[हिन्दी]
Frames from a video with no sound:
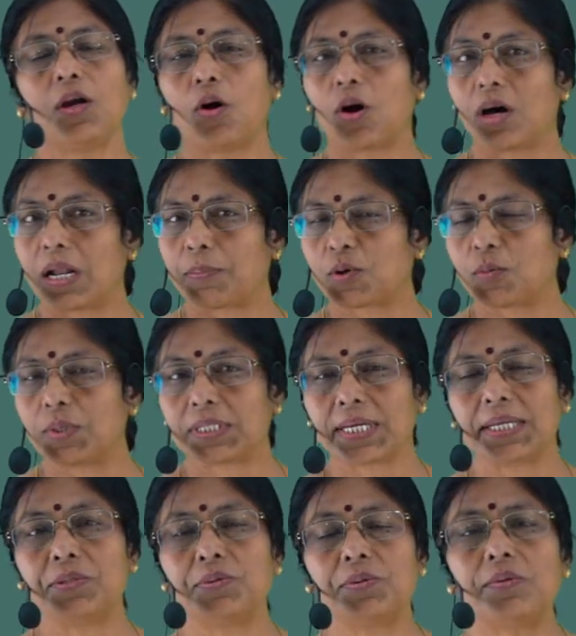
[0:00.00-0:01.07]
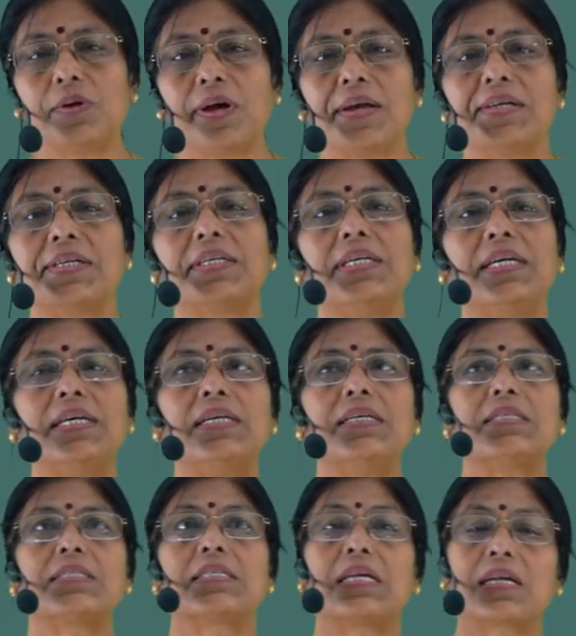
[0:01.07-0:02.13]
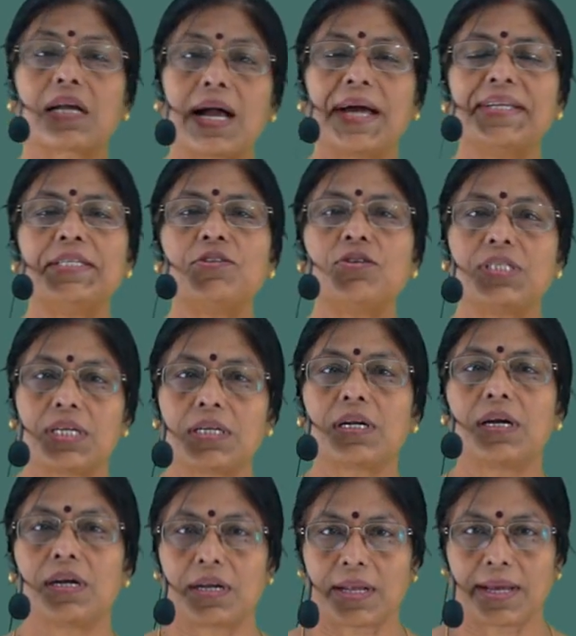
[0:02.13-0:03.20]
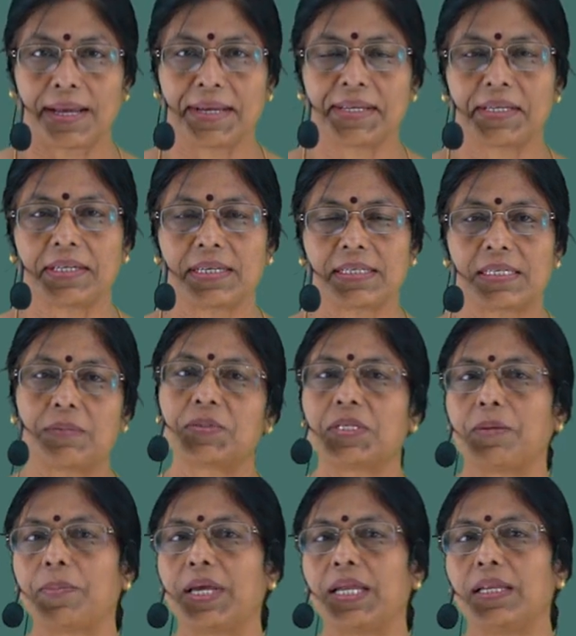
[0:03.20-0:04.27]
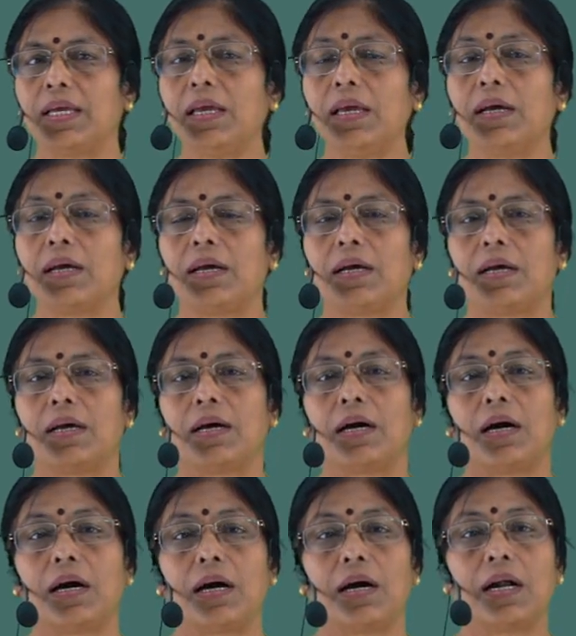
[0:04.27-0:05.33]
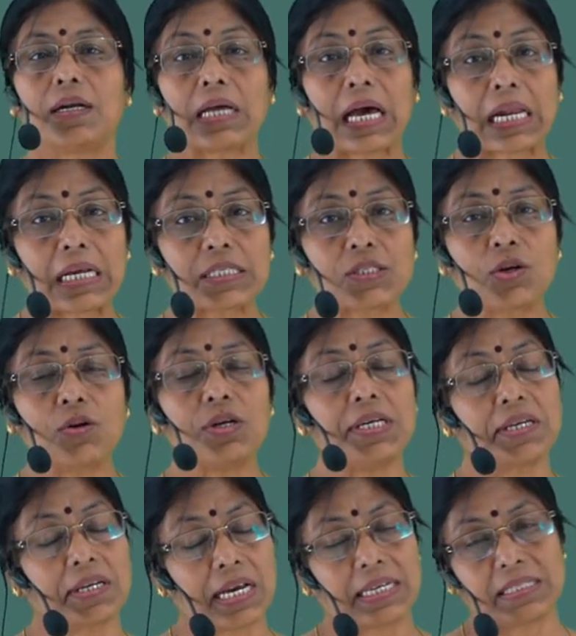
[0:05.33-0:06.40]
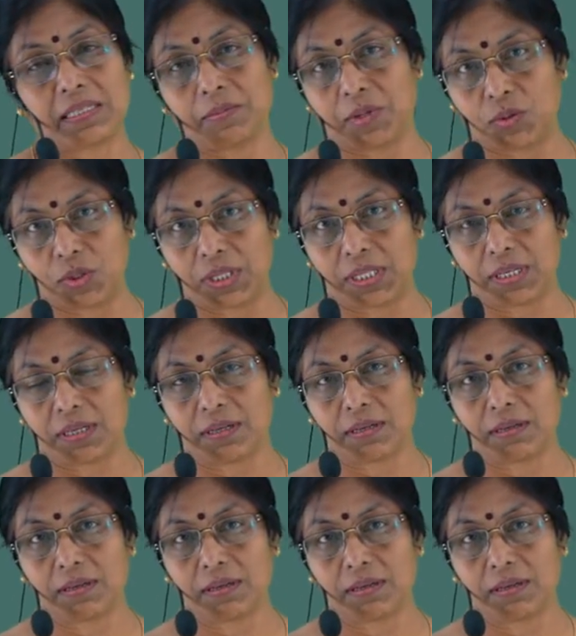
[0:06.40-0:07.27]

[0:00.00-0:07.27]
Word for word: और आपको बता दूं कि सरकारी जो जनगणना है सबसे पहले 1881 में हुई थी